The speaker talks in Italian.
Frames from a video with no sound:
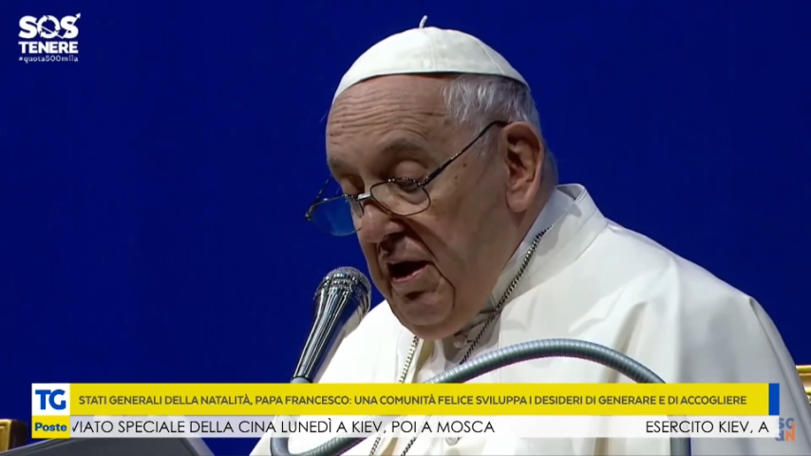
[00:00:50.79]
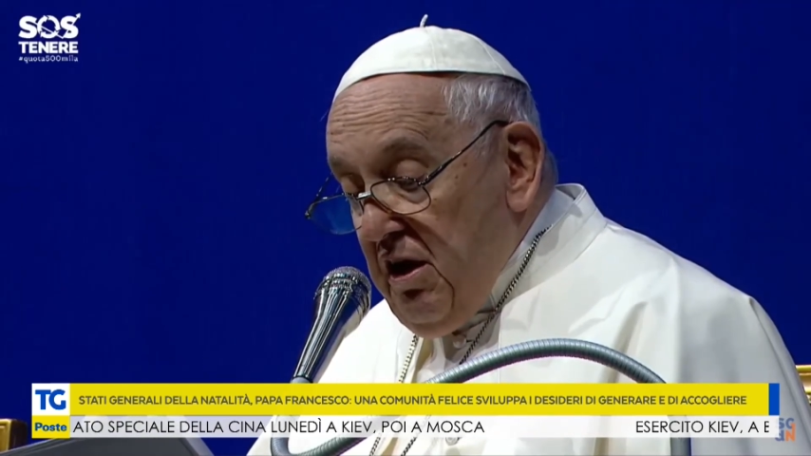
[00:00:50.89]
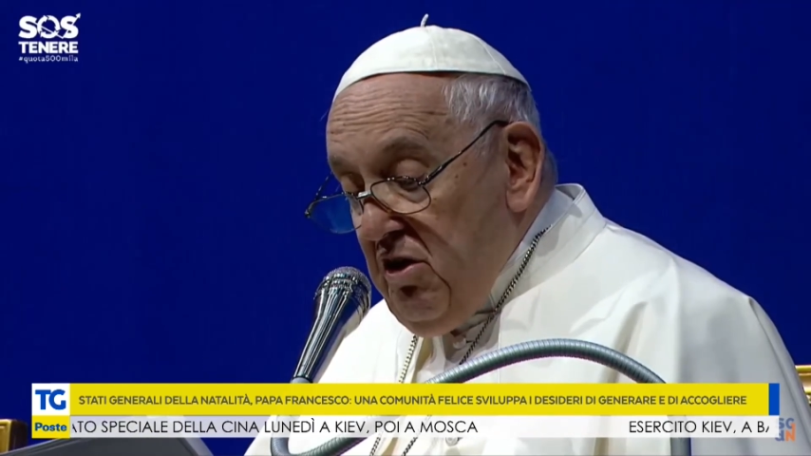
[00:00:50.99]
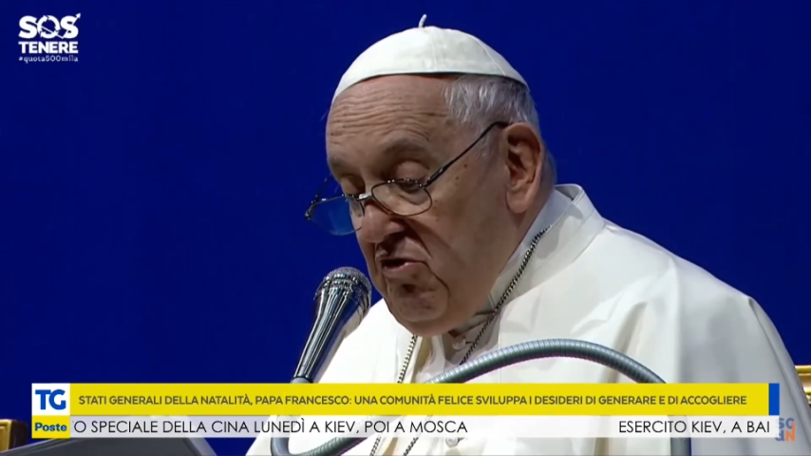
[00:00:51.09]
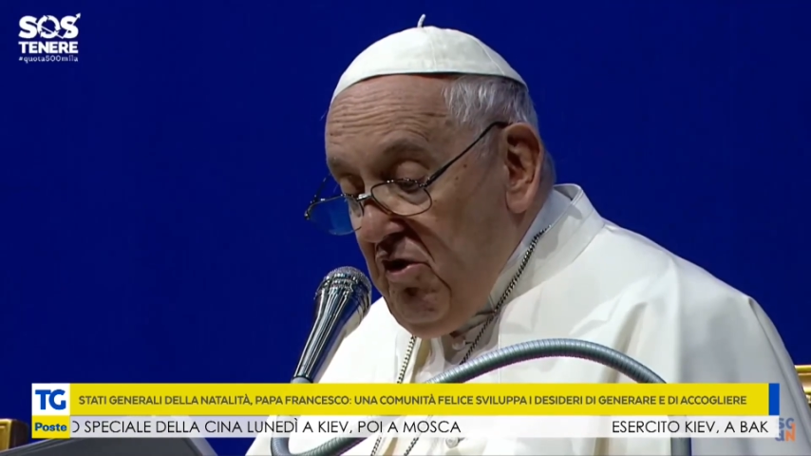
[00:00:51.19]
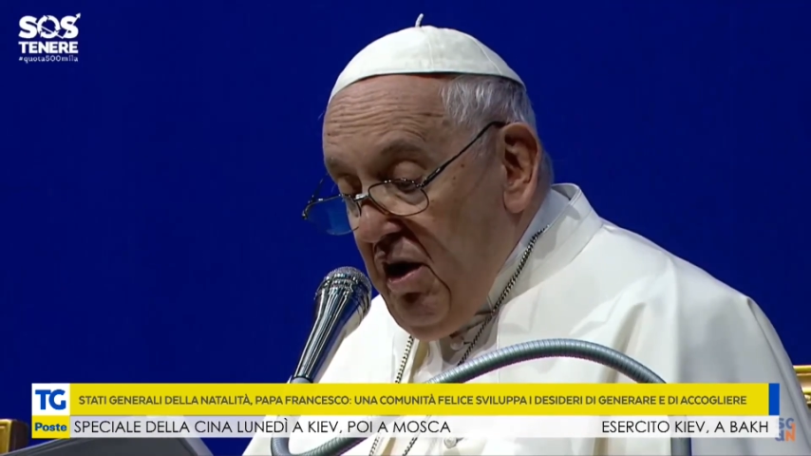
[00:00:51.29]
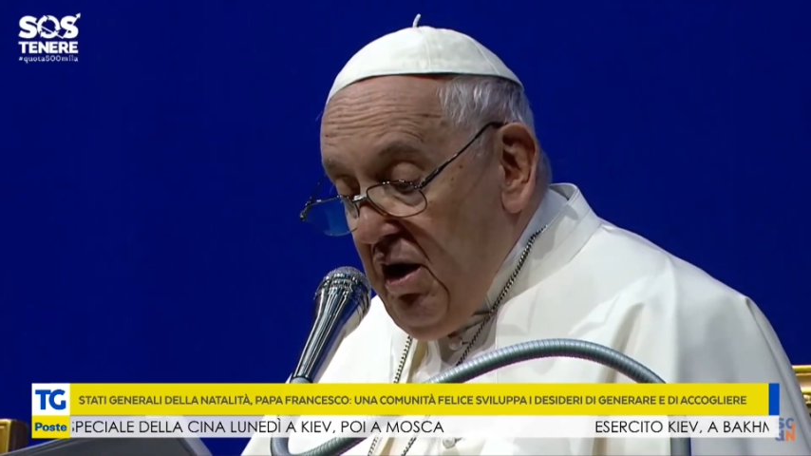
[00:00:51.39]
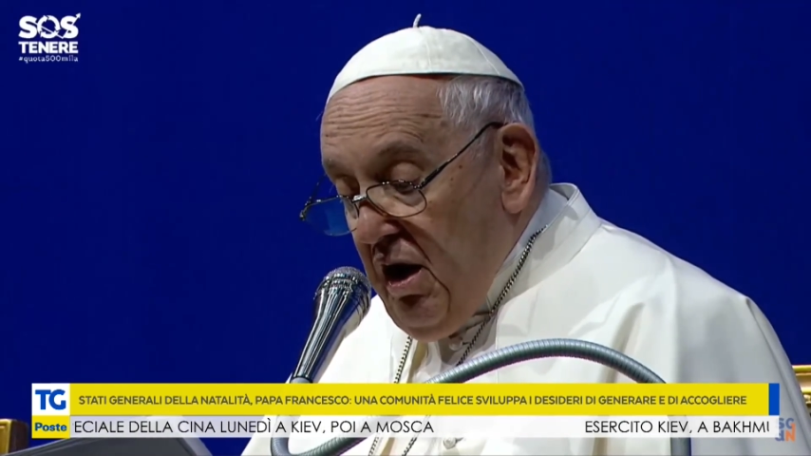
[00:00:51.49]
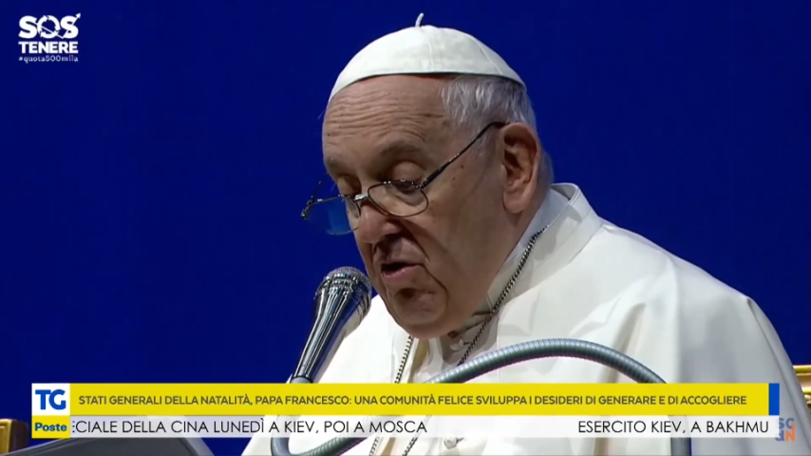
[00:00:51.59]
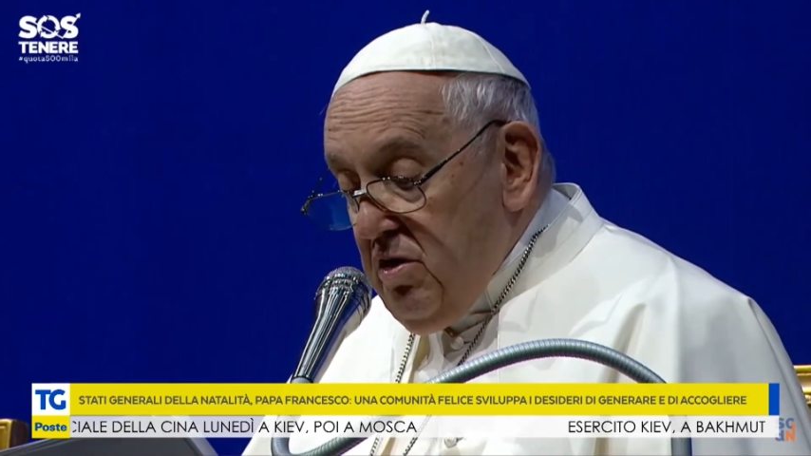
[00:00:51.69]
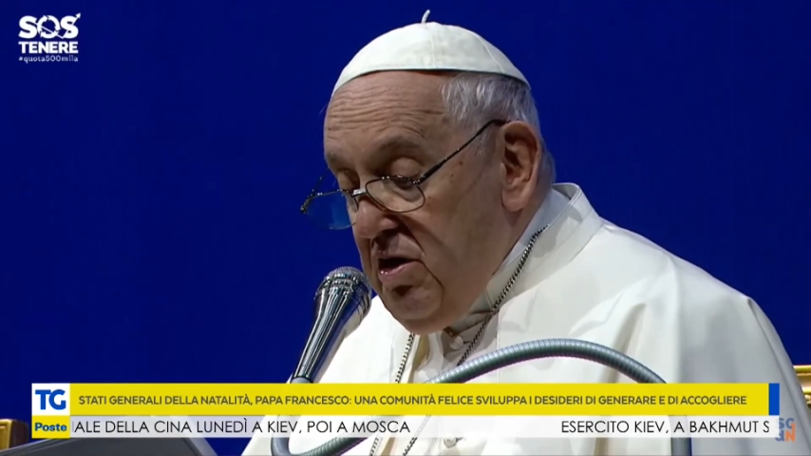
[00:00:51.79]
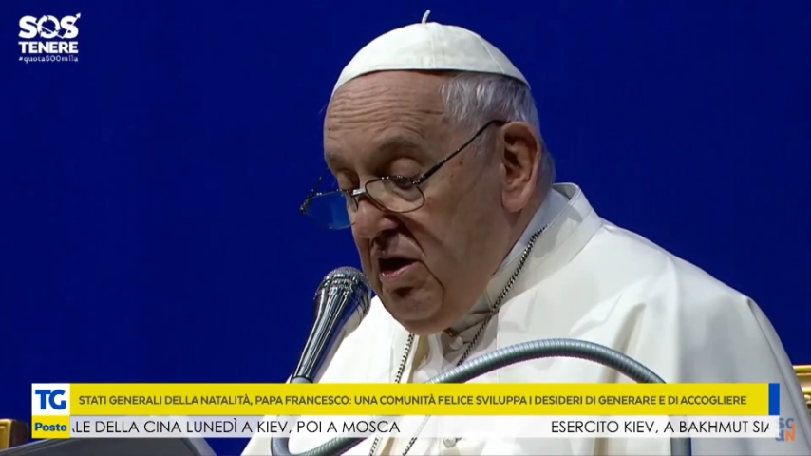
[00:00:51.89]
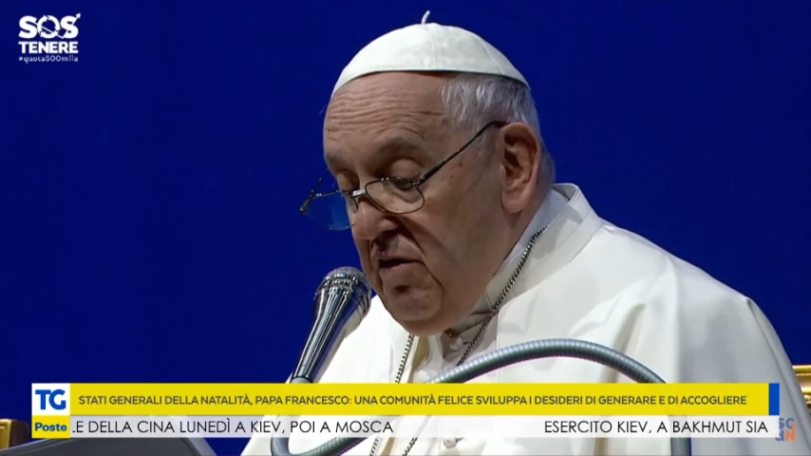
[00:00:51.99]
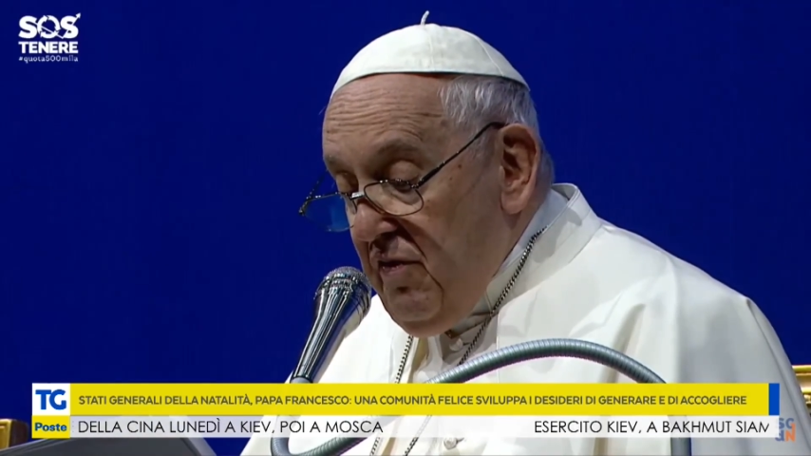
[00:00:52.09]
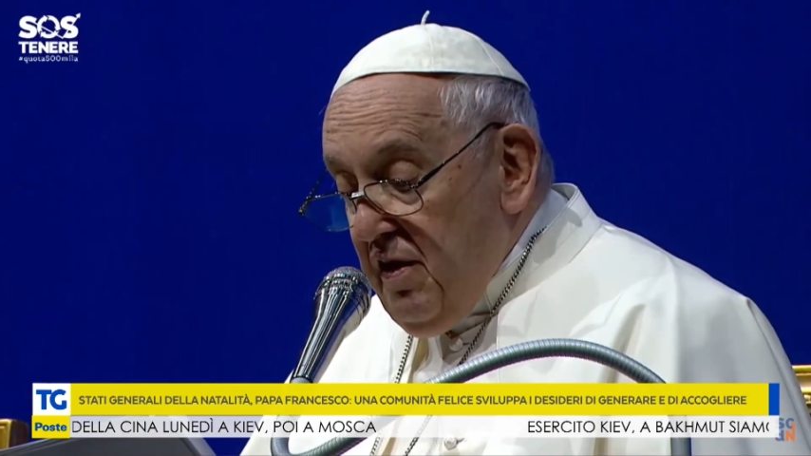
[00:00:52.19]
che cercano di
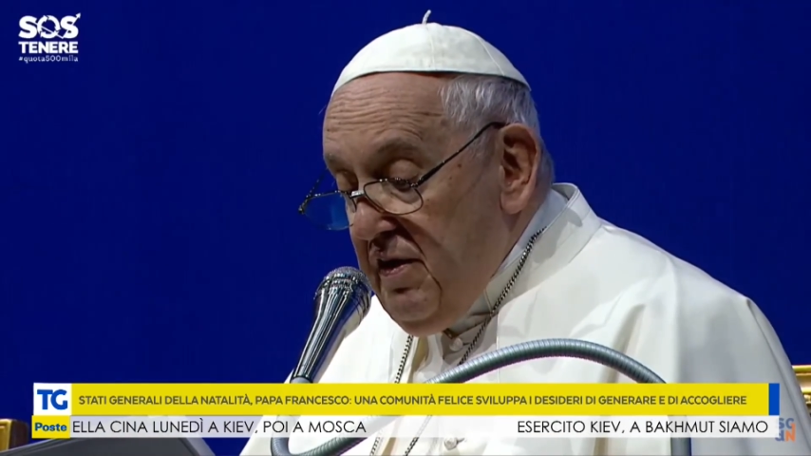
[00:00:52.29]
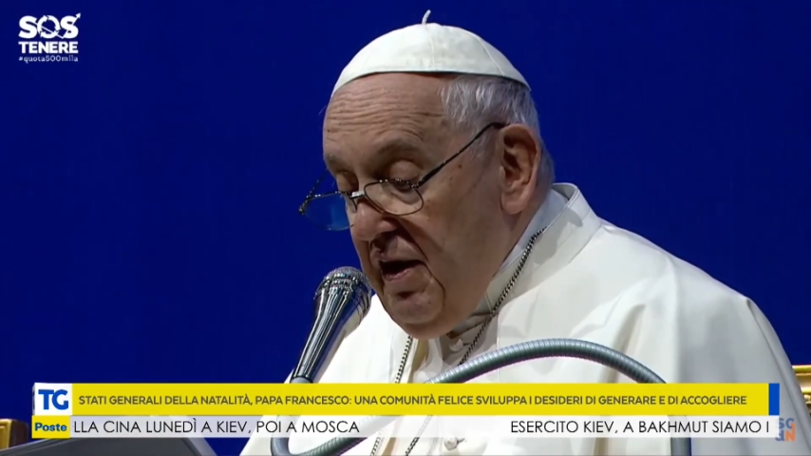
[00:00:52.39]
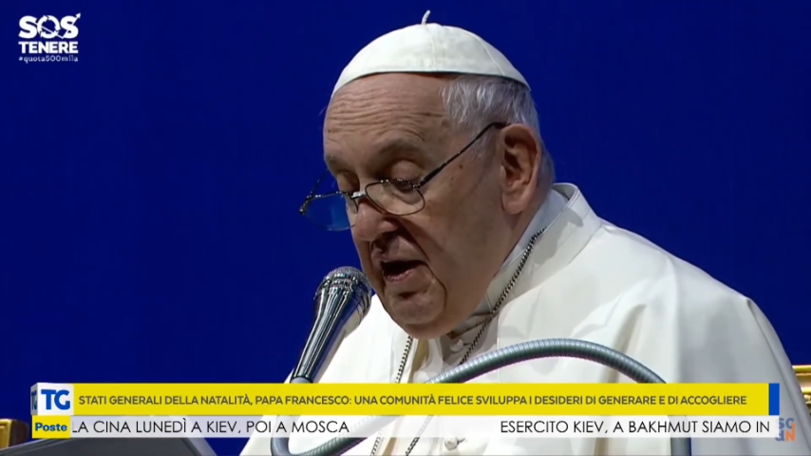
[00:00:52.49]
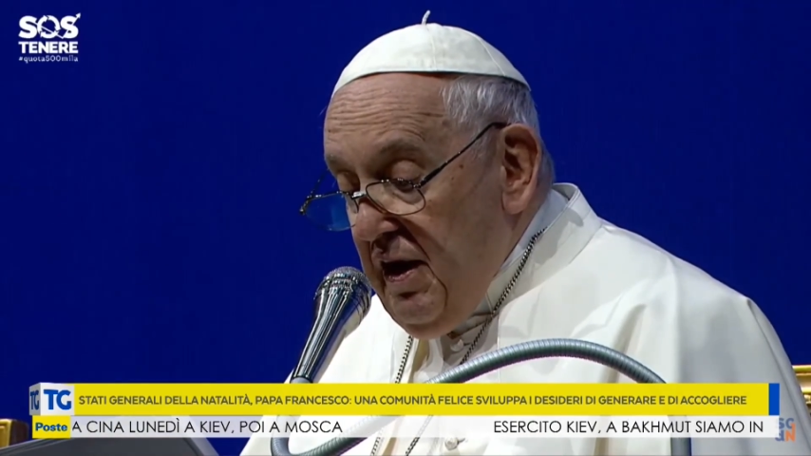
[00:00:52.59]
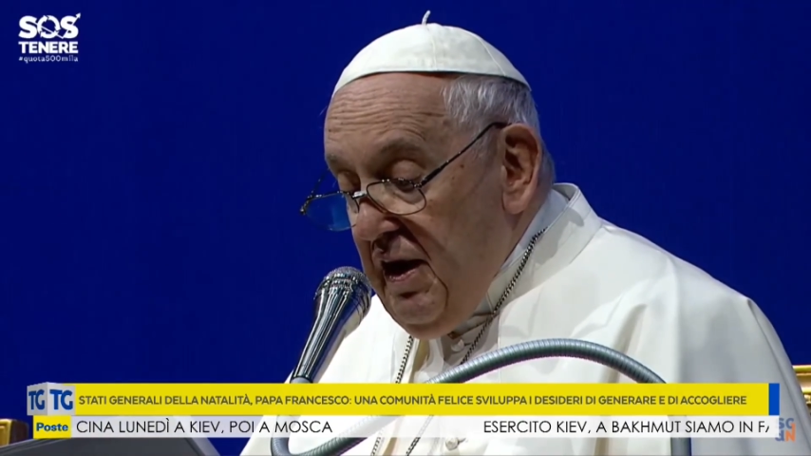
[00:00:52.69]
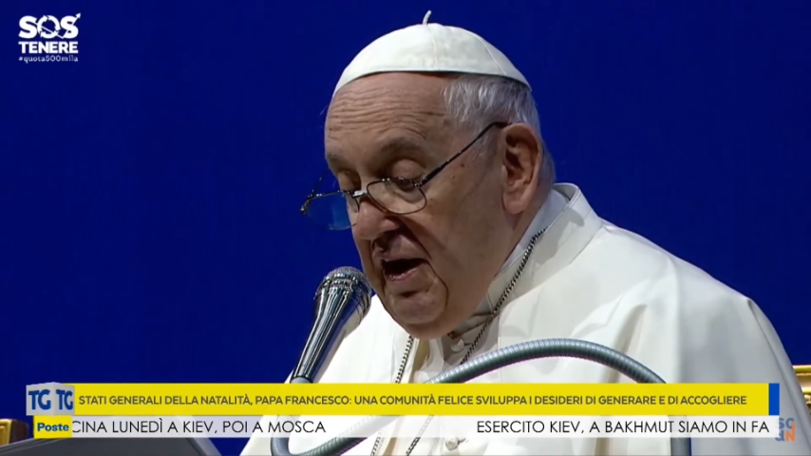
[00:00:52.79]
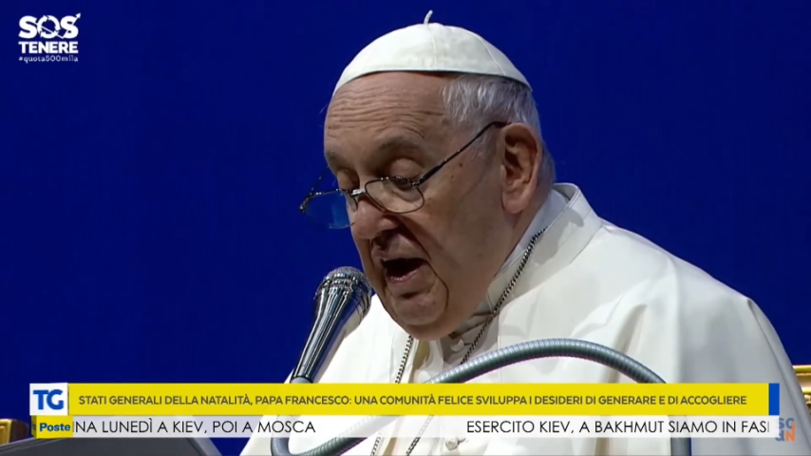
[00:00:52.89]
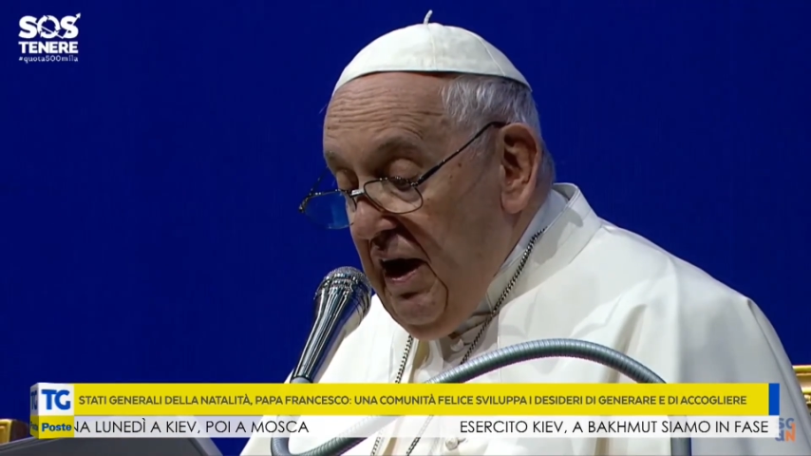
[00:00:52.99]
difendere